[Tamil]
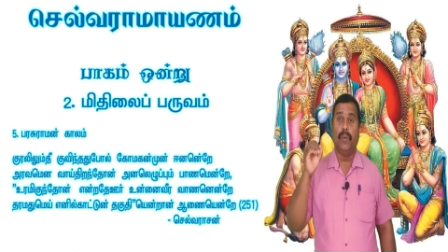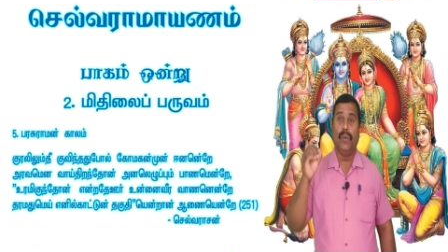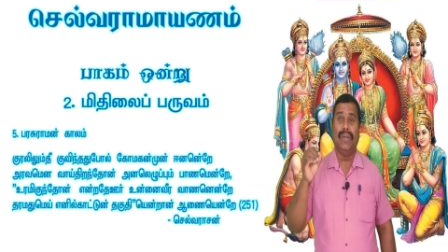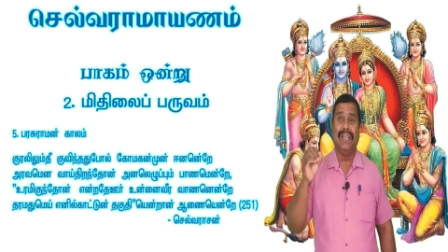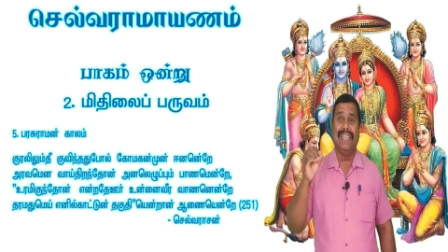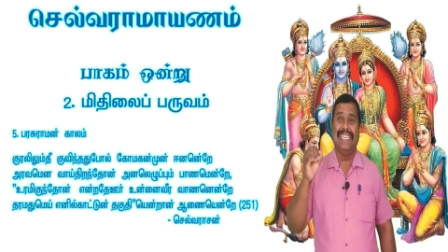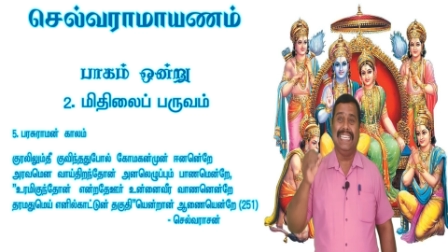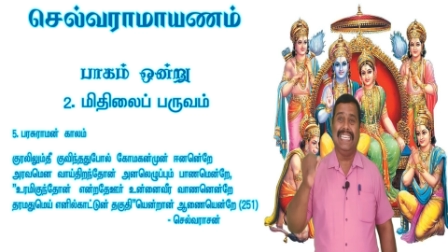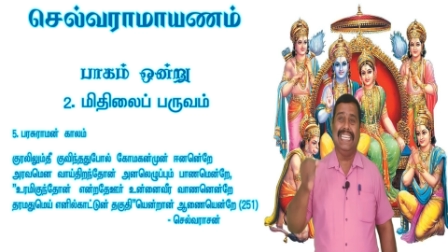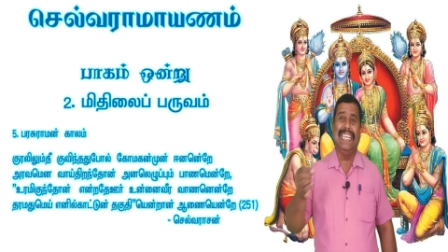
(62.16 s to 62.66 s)

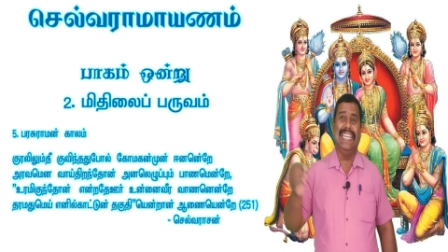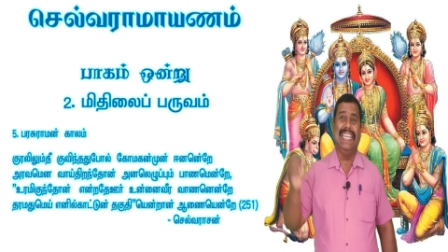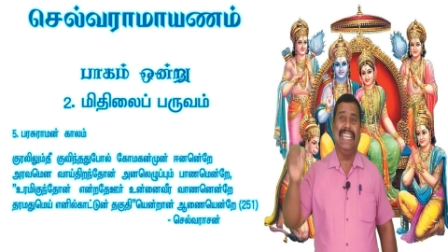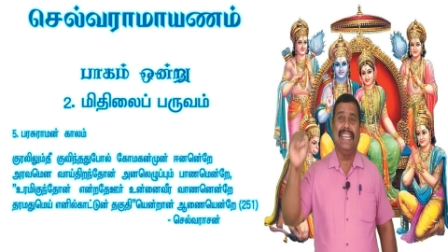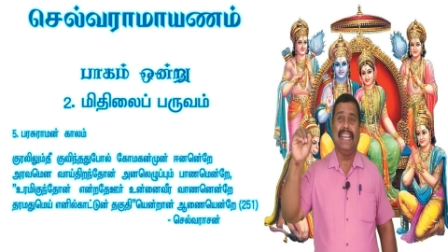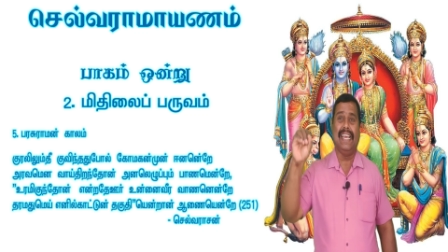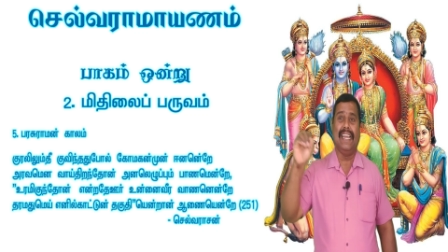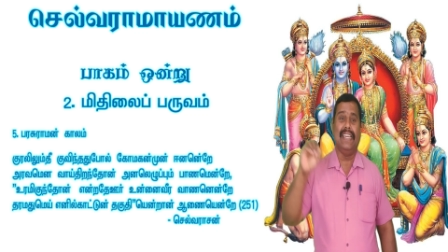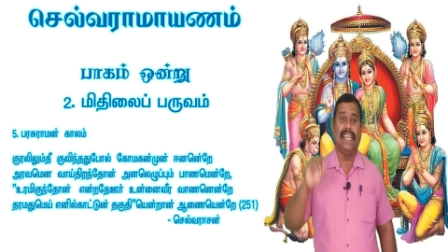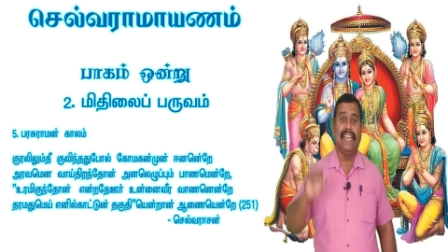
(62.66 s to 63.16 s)
முன்
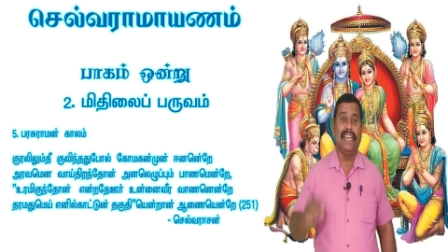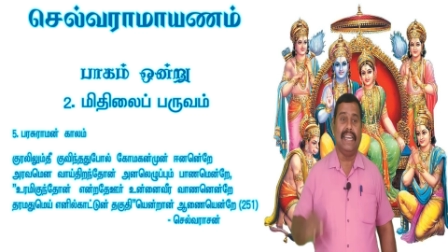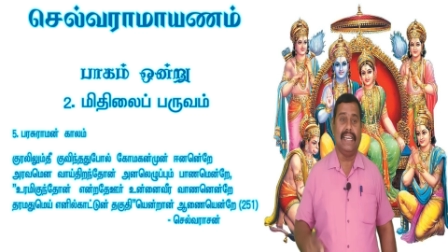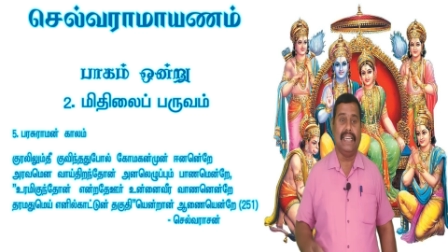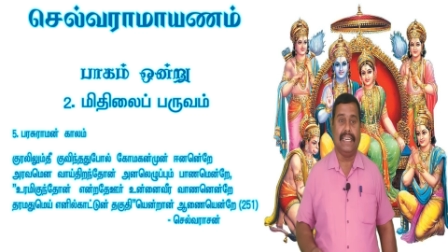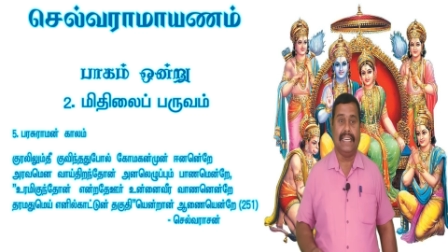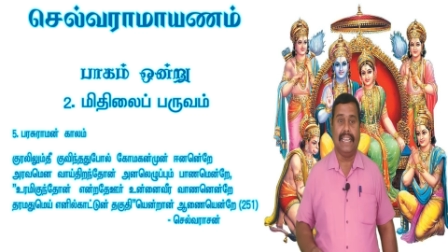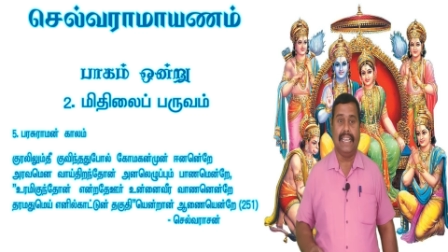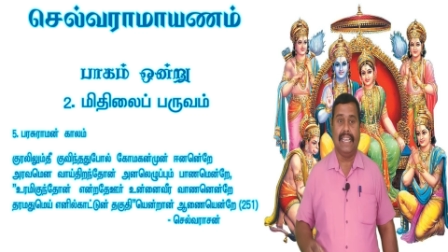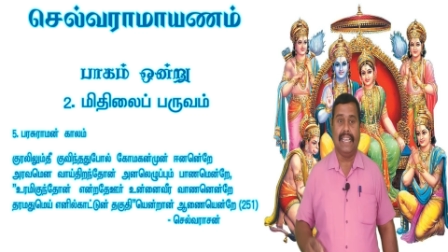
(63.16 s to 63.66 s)
ஈனன்
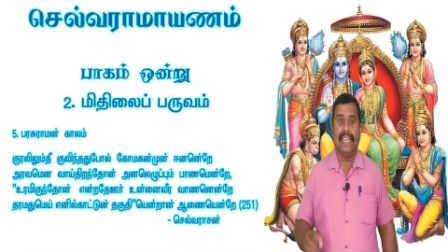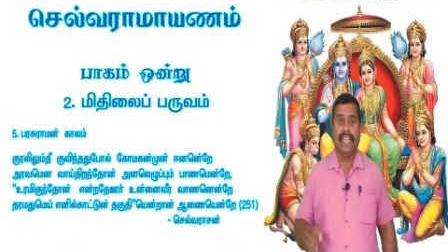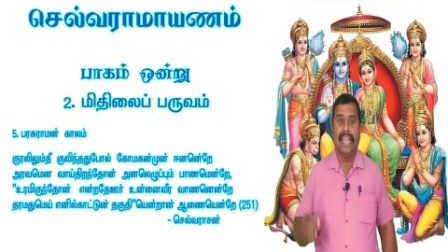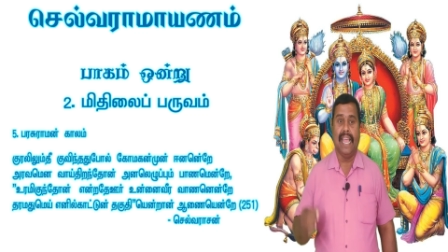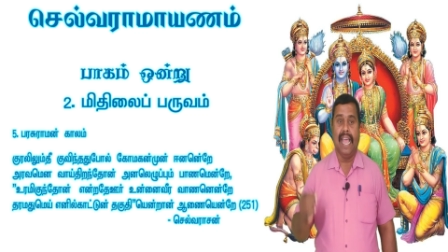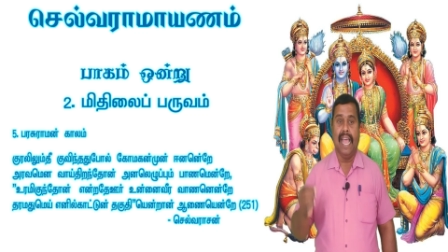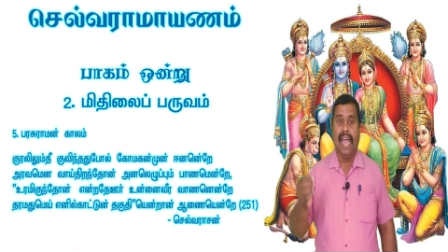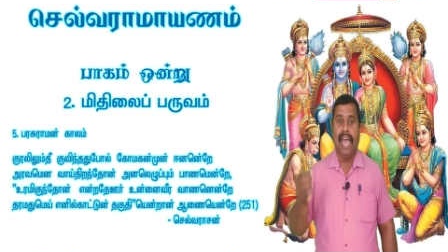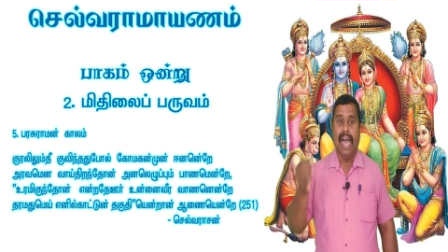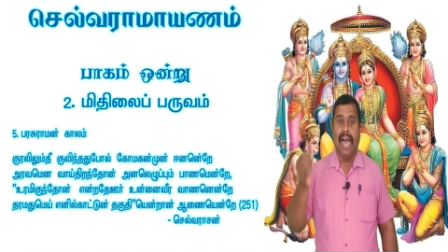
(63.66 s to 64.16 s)
என்று
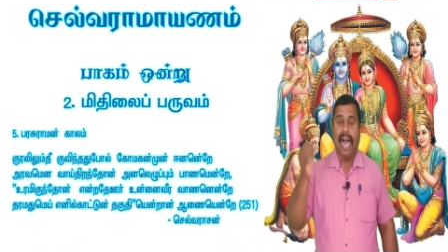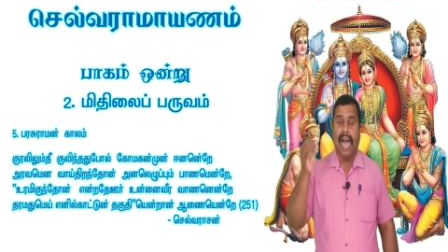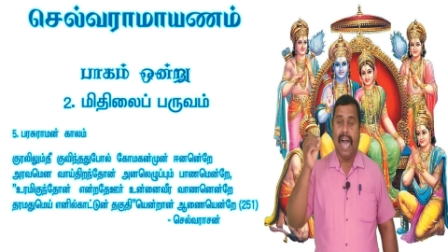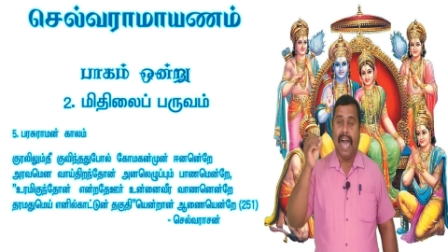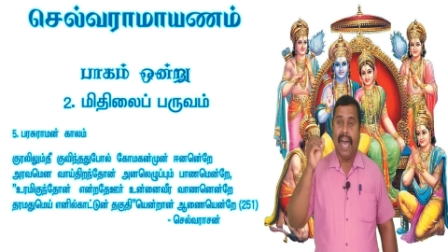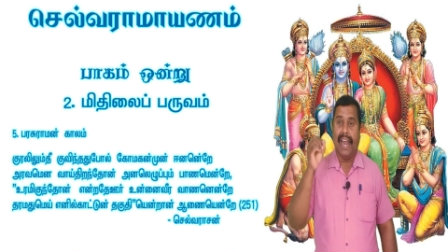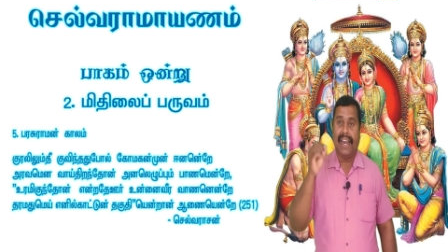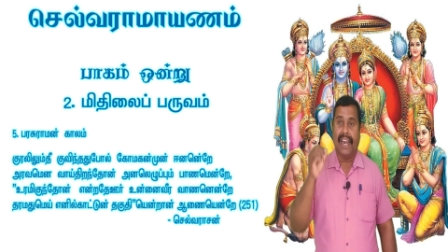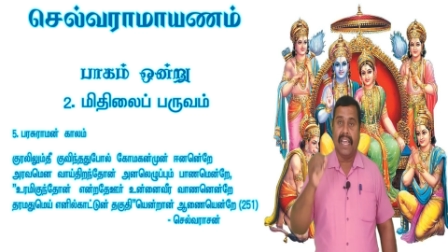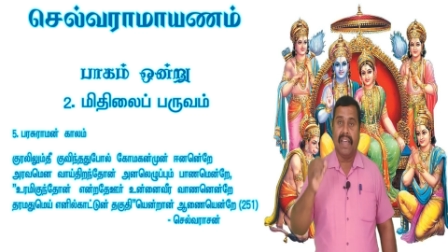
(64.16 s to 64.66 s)

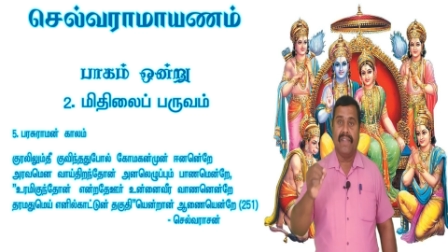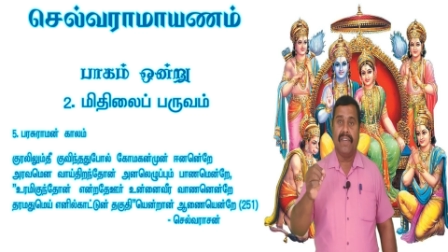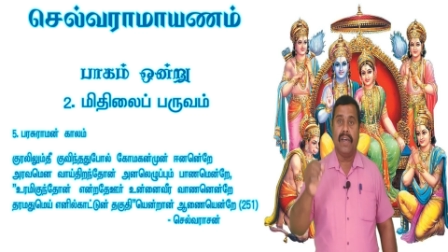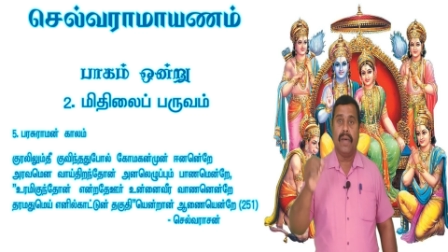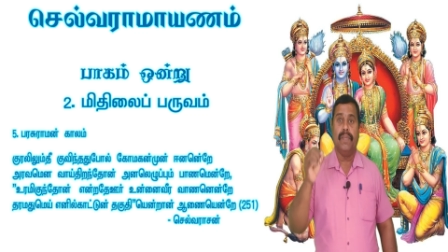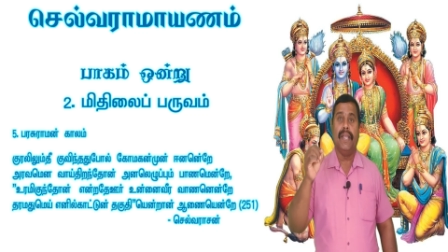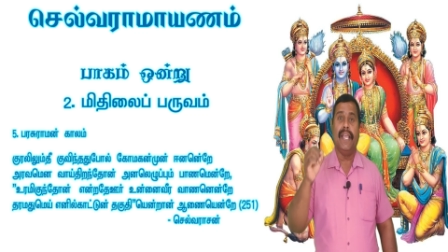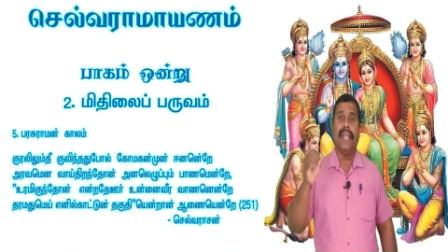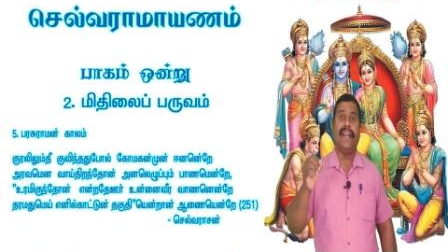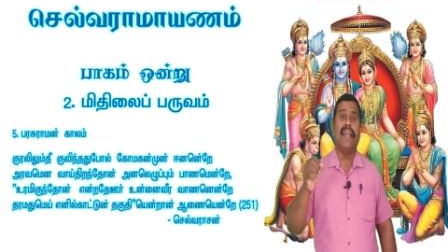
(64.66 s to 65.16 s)

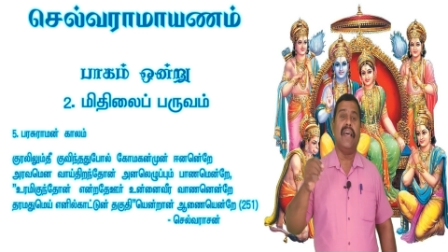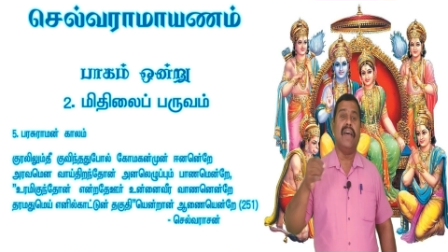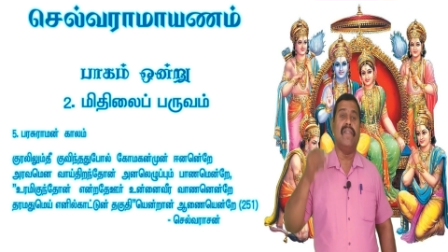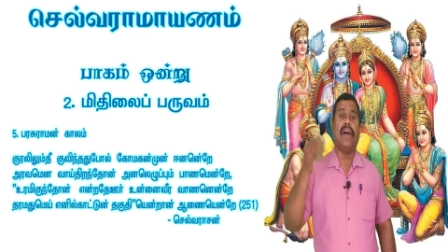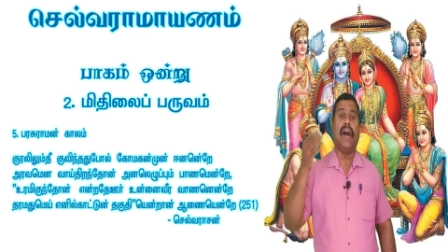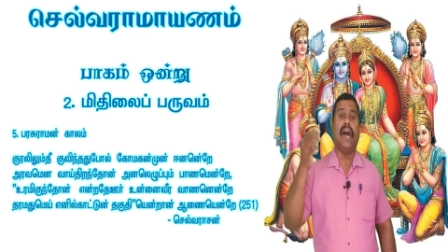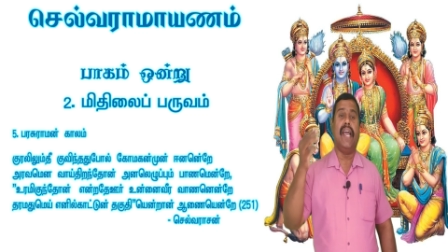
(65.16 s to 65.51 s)
அரபம் என